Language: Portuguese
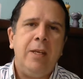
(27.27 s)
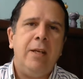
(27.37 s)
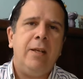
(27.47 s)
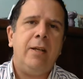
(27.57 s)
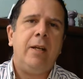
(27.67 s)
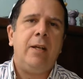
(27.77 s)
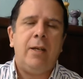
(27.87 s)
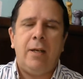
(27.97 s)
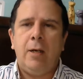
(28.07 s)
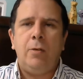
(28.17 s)
né,
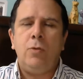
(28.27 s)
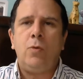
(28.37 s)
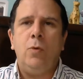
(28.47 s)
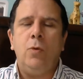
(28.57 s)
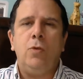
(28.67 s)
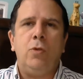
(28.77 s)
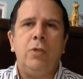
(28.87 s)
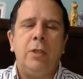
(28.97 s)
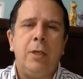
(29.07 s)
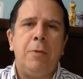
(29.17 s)
aos cursos
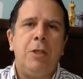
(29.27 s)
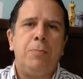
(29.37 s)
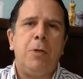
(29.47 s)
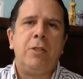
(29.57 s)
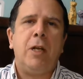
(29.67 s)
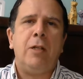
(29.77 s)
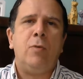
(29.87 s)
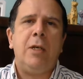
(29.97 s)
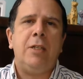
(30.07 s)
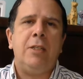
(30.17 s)
também de
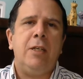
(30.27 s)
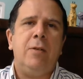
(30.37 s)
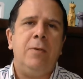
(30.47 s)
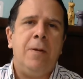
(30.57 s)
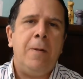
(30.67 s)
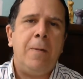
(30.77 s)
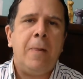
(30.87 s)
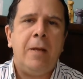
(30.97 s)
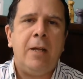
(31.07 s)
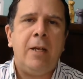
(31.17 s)
pós-graduação
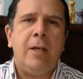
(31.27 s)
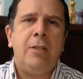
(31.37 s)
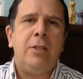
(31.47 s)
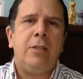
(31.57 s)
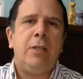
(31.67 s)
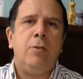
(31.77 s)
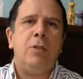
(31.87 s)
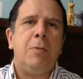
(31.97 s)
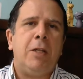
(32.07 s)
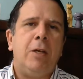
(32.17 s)
né, de saúde
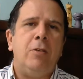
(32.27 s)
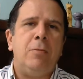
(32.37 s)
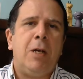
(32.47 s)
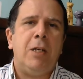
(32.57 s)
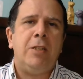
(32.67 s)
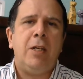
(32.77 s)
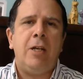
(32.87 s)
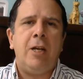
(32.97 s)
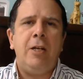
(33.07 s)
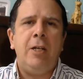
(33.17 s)
mental de base
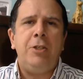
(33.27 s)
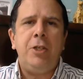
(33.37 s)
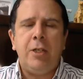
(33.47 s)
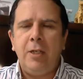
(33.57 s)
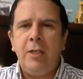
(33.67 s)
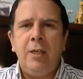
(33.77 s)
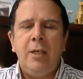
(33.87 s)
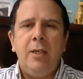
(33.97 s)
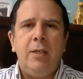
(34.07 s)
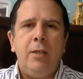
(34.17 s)
analítica
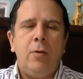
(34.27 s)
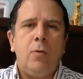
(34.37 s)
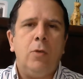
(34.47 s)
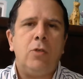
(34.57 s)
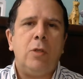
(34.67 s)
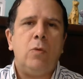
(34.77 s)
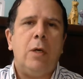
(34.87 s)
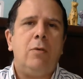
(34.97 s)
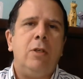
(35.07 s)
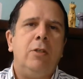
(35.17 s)
e o curso
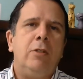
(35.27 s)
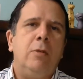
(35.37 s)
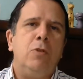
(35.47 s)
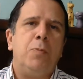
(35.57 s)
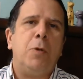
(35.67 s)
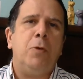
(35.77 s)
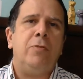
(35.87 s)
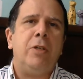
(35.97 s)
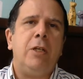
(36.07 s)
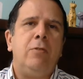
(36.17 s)
atual que nós estamos
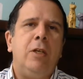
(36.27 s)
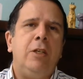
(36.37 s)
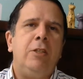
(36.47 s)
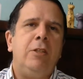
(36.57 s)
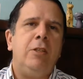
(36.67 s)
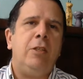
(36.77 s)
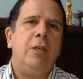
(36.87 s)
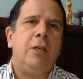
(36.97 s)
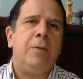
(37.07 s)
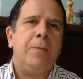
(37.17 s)
promovendo, que
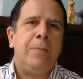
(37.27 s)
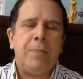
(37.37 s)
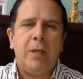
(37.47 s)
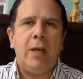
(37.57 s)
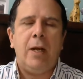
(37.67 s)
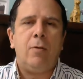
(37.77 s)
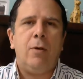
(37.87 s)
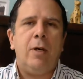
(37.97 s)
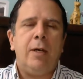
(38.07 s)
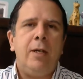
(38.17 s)
inicia
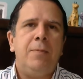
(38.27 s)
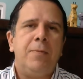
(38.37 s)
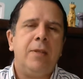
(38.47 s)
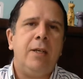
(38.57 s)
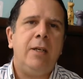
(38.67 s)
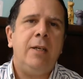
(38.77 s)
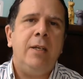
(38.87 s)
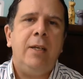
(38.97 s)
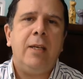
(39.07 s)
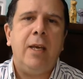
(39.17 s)
agora, né,
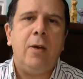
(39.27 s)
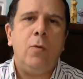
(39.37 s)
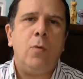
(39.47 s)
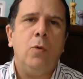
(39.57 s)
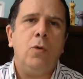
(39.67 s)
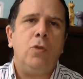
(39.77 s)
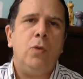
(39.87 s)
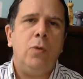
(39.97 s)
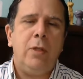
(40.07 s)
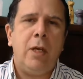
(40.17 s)
que é o curso
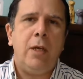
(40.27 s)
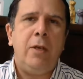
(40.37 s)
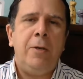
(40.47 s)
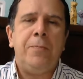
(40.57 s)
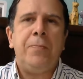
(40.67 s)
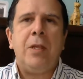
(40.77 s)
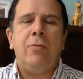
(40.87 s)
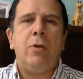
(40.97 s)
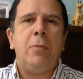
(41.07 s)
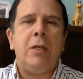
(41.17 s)
de
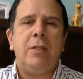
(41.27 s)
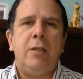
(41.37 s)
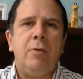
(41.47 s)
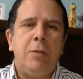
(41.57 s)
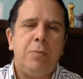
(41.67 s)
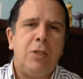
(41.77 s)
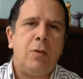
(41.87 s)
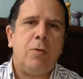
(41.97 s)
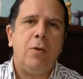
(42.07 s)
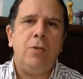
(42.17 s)
formação em
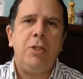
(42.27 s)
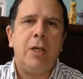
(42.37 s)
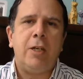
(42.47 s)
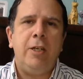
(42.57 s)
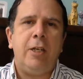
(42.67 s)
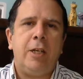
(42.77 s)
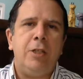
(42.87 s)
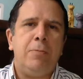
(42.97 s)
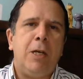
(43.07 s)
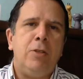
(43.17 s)
psicologia clínica de
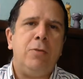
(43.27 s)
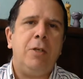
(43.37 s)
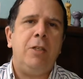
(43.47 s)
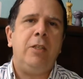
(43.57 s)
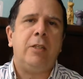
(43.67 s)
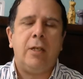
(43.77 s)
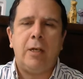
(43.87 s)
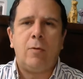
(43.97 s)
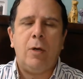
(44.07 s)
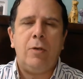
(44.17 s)
base humanista, na
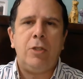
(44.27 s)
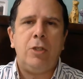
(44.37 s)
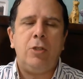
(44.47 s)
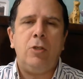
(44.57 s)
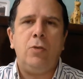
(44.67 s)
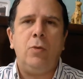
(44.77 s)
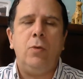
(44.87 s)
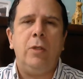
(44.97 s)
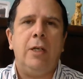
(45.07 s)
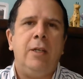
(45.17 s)
qual a gente
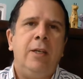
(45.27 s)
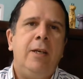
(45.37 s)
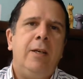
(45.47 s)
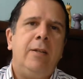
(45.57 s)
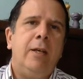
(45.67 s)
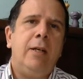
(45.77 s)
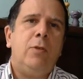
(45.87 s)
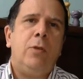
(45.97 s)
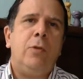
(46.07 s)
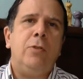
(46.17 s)
estuda
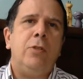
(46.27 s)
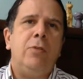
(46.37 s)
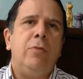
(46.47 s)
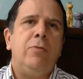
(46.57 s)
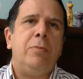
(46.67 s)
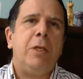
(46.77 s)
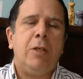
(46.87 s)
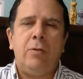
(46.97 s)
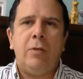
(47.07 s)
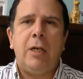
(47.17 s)
tanto o
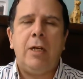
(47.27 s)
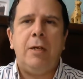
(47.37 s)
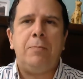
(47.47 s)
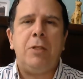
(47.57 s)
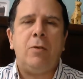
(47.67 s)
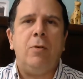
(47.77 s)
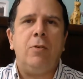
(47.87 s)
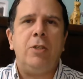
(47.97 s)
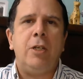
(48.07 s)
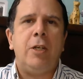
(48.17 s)
desenvolvimento da
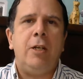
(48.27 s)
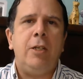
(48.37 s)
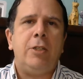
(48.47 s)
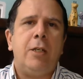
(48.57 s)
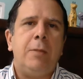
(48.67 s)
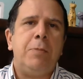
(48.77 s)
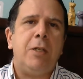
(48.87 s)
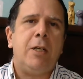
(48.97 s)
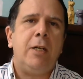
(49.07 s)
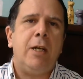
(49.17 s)
psicologia analítica, da
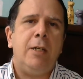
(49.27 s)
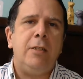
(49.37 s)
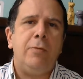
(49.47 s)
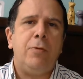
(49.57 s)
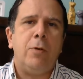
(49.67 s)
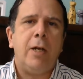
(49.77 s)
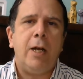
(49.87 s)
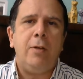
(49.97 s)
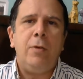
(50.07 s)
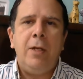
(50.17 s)
psicanálise
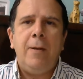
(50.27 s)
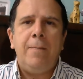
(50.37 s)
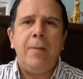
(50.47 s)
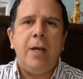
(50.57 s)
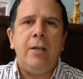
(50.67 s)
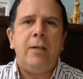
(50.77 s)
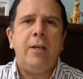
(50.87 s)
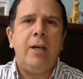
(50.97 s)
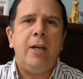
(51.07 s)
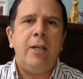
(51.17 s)
focado na
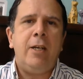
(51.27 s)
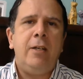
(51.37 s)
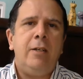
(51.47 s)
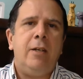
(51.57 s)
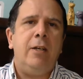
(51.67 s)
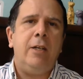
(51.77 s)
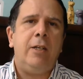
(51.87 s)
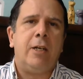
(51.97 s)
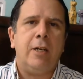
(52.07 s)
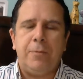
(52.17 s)
área
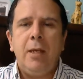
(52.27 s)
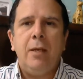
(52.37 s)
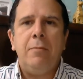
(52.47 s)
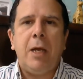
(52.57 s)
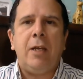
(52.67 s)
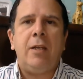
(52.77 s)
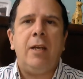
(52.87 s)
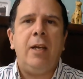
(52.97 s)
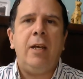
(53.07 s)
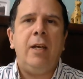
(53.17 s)
clínica. Bem,
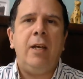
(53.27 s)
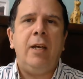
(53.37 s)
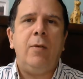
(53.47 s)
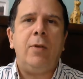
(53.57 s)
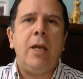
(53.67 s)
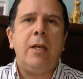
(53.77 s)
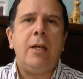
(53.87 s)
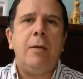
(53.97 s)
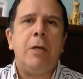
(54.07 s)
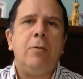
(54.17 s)
é, é, o que, que
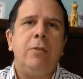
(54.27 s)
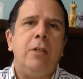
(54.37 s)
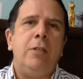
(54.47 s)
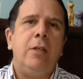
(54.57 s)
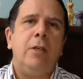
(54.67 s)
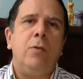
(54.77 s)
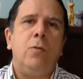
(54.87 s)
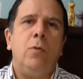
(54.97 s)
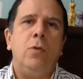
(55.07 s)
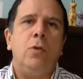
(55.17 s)
acaba acontecendo
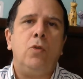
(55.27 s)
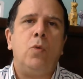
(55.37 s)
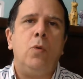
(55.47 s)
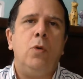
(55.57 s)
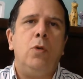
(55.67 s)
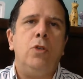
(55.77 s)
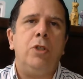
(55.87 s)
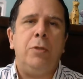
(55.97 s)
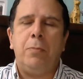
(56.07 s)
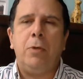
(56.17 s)
conosco
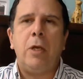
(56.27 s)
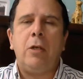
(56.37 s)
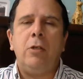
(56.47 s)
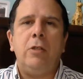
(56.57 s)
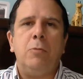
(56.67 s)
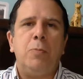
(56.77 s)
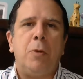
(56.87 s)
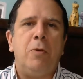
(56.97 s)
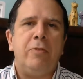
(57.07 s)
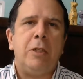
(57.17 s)
hoje? Por que, que nós estamos
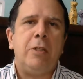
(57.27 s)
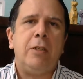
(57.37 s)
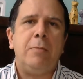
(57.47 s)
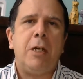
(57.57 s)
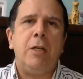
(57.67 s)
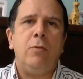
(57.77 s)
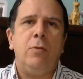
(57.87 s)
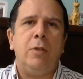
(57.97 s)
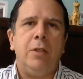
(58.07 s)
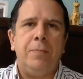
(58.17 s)
promovendo essa
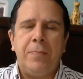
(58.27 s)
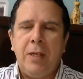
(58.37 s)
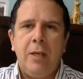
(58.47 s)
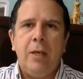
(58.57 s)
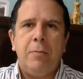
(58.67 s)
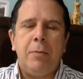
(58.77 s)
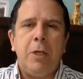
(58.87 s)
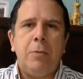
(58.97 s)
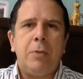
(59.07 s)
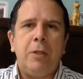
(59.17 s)
maratona?
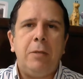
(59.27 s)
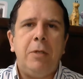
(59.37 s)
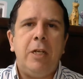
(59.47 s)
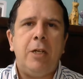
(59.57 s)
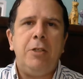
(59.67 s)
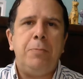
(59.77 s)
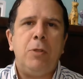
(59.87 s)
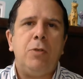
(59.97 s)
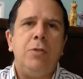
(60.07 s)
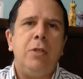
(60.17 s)
Primeiro, que tem milhares de
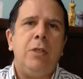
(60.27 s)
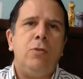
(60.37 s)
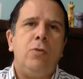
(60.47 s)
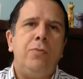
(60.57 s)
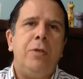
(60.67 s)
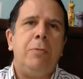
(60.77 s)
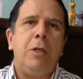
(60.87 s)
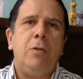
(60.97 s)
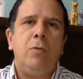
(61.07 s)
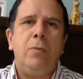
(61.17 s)
pessoas aí em
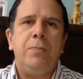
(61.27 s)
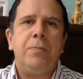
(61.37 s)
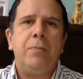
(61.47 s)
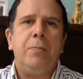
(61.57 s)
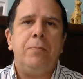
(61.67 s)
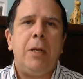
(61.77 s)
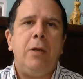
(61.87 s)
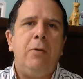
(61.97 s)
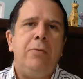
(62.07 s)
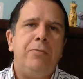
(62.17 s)
sofrimento
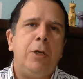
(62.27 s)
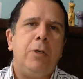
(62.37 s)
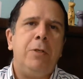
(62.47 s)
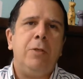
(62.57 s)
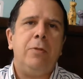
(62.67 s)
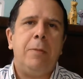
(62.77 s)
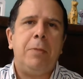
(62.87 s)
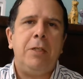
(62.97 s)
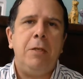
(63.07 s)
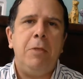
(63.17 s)
pelo fenômeno da
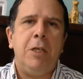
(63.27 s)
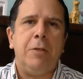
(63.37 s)
pandemia.